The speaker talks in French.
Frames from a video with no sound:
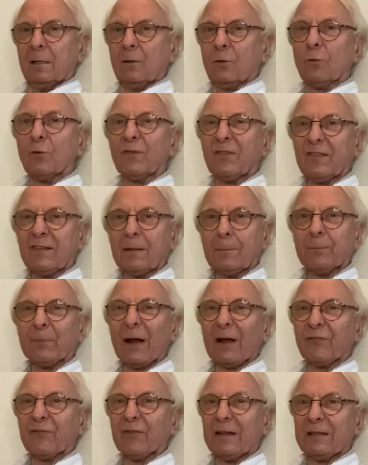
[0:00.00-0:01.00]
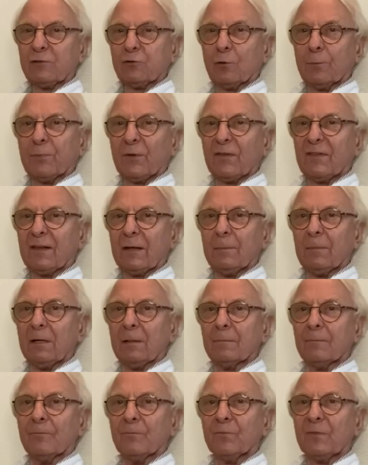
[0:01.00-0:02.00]
aussi parfaite que possible,
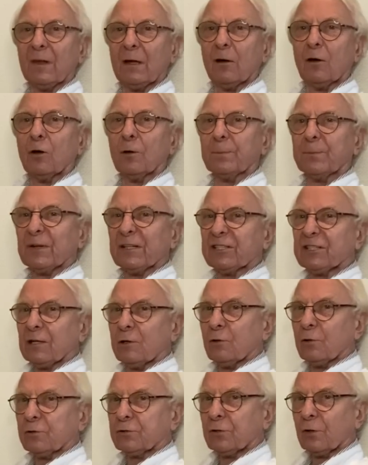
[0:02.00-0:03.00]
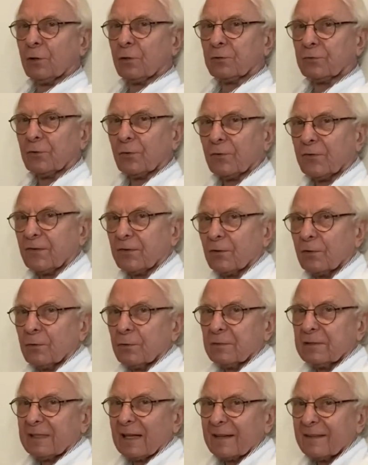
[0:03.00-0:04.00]
empêcher le corps de
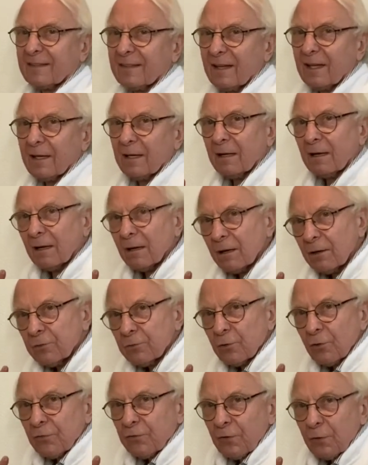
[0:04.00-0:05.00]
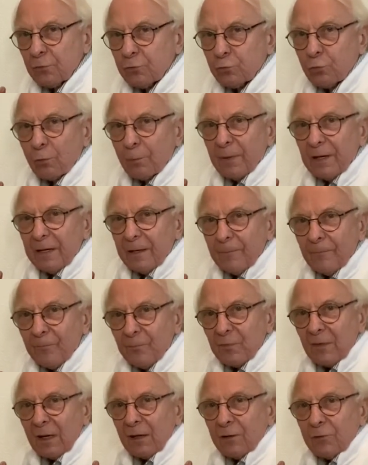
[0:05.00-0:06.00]
se tasser, de se courber,
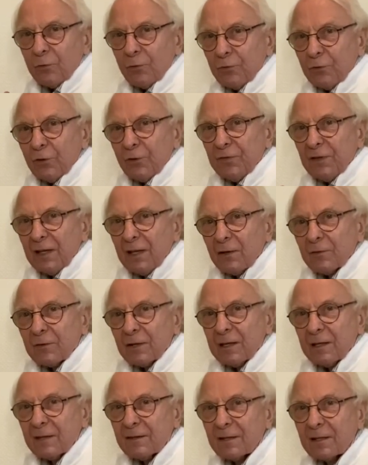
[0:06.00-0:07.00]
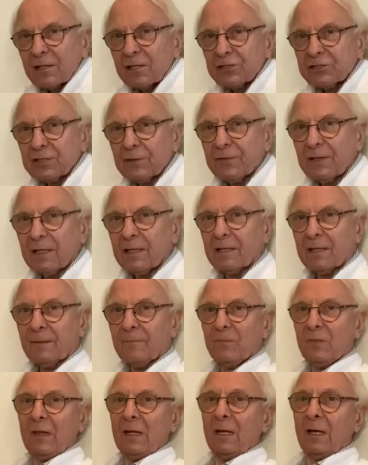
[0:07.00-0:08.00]
donc de vieillir. Vous voyez, ça, je vieillis.
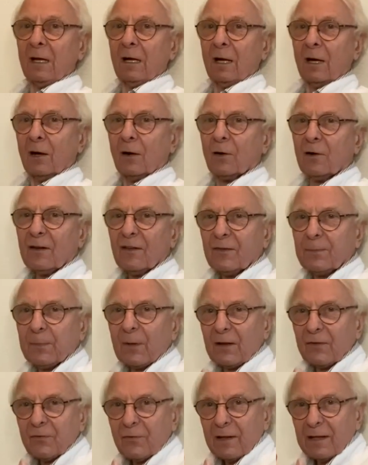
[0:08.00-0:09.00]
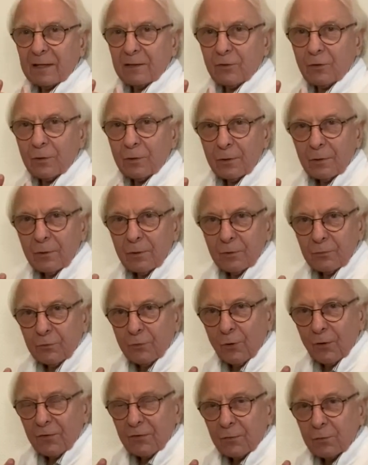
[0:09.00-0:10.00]
En l'espace, voyez, de
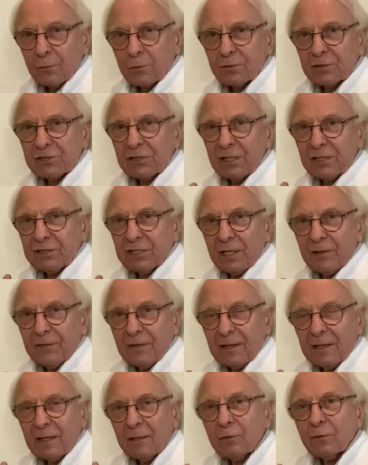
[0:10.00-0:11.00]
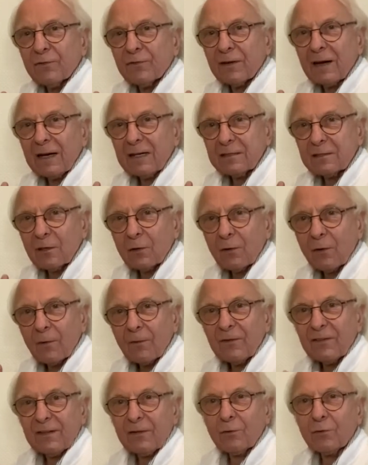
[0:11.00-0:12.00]
deux secondes, j'ai vieilli de 20 ans
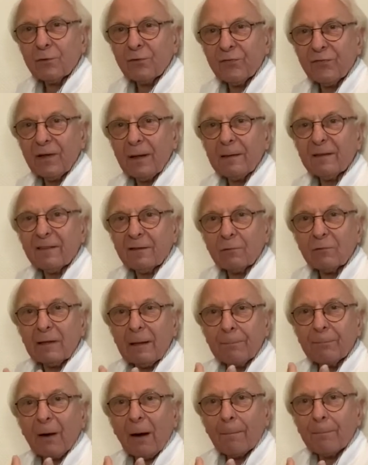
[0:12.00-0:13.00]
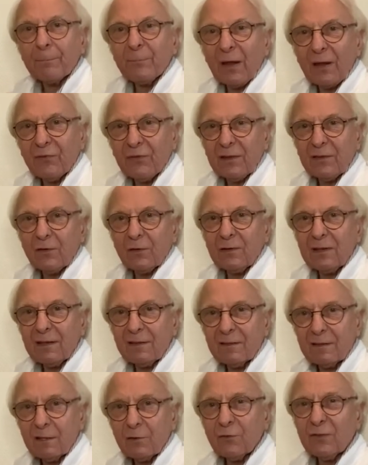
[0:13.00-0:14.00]
si on si on n'est pas
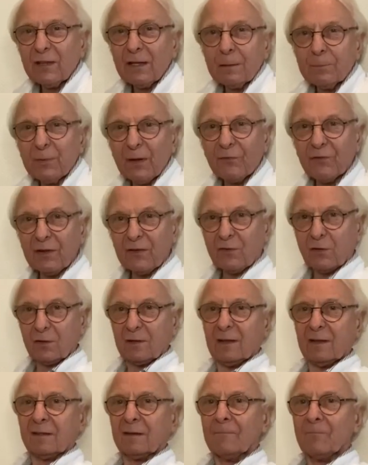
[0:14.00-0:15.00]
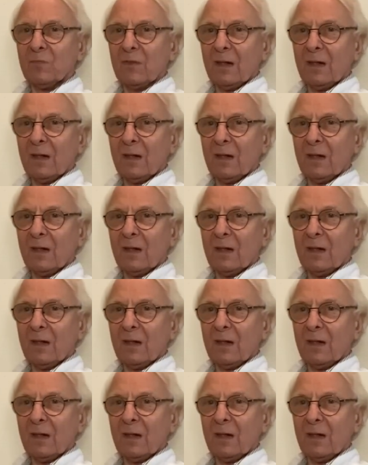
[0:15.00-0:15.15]
perfectionniste. Si vous êtes perfectionniste,